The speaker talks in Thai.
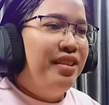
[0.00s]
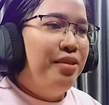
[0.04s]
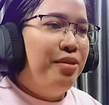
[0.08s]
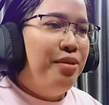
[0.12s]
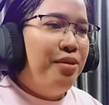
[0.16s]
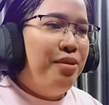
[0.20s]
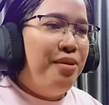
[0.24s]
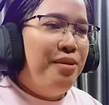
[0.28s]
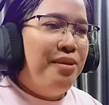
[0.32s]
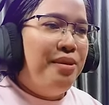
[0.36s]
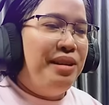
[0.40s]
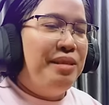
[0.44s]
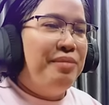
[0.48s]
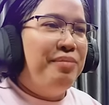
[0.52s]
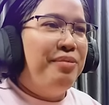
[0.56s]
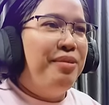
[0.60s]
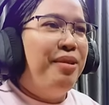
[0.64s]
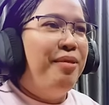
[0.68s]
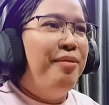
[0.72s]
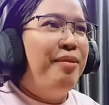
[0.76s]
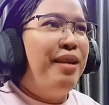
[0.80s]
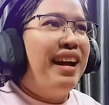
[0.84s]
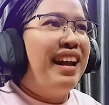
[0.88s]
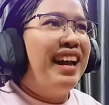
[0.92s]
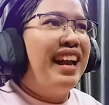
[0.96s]
โอ้อุณหภู
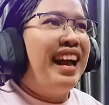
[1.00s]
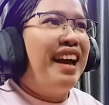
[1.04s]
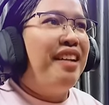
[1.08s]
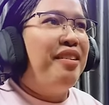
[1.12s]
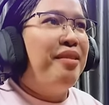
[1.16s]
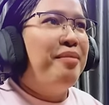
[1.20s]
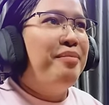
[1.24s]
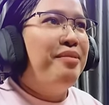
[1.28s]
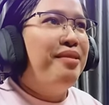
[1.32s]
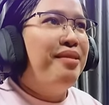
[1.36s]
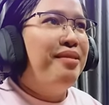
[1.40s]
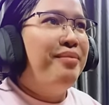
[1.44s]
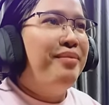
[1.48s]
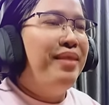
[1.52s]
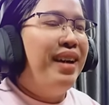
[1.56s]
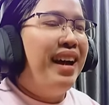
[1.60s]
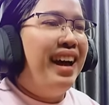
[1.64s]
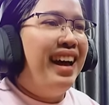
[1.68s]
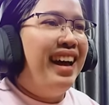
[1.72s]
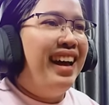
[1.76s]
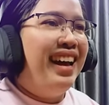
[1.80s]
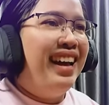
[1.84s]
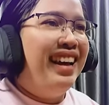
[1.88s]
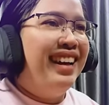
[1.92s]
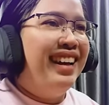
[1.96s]
มิอากาศอบอุ่นมา
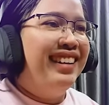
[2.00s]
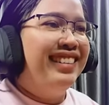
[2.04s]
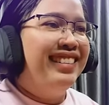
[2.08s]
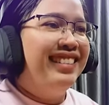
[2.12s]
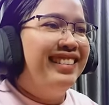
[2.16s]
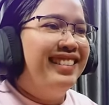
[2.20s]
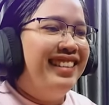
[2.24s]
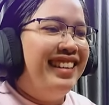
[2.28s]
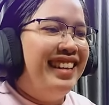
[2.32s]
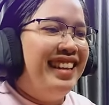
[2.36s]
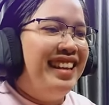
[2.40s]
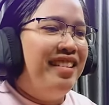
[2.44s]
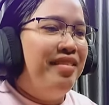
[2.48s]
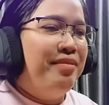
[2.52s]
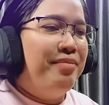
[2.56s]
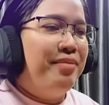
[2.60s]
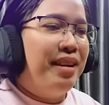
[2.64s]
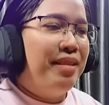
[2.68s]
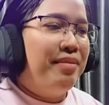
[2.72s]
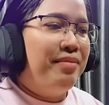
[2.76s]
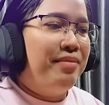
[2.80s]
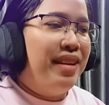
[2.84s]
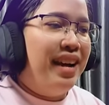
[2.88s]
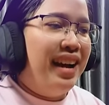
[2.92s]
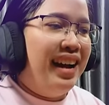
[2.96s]
กดี
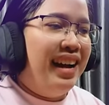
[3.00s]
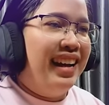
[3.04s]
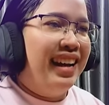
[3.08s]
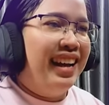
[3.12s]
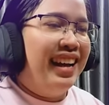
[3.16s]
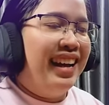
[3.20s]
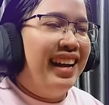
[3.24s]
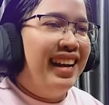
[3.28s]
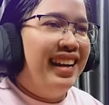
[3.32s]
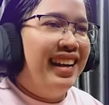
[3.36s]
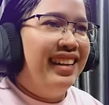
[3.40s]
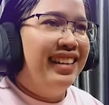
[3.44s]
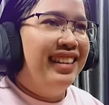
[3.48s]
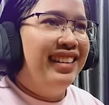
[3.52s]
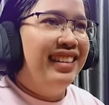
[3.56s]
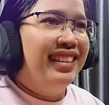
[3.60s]
มากๆค่ะ